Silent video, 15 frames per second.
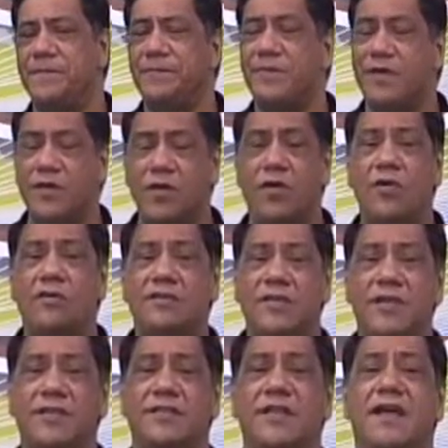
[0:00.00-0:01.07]
E
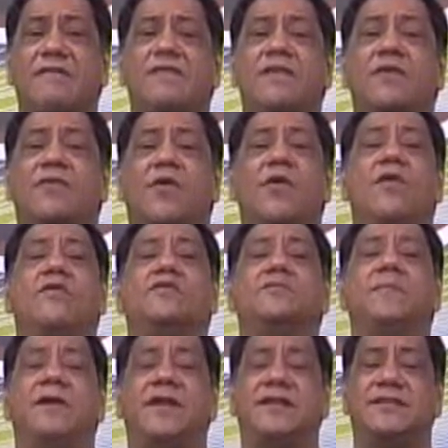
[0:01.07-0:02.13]
ontem teve gols
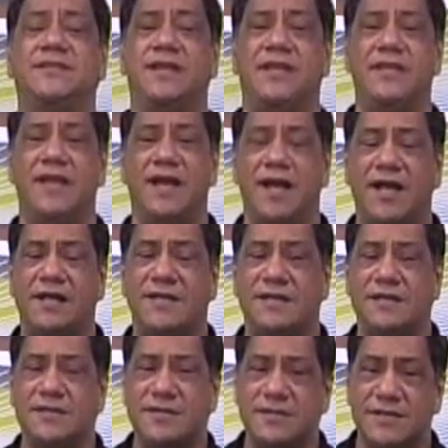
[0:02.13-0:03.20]
pela Série A
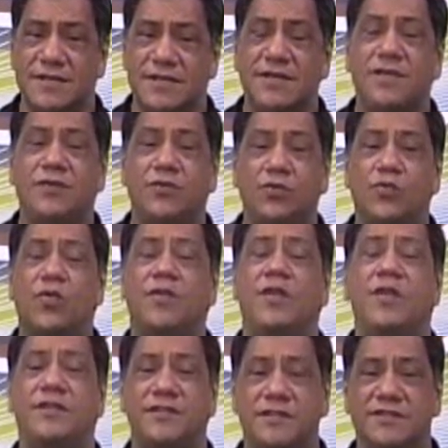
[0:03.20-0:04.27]
e o
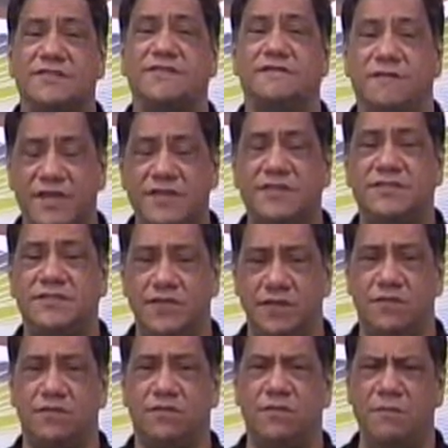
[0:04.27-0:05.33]
Corinthians
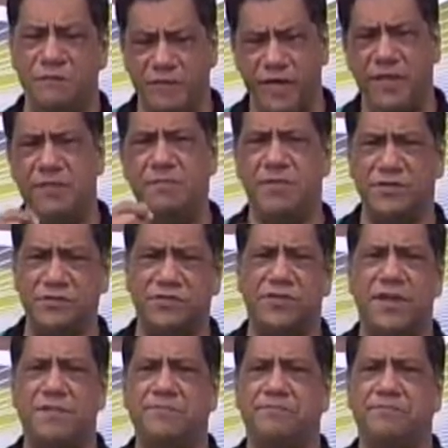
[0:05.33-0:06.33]
venceu. Vamos ver aí, pode soltar.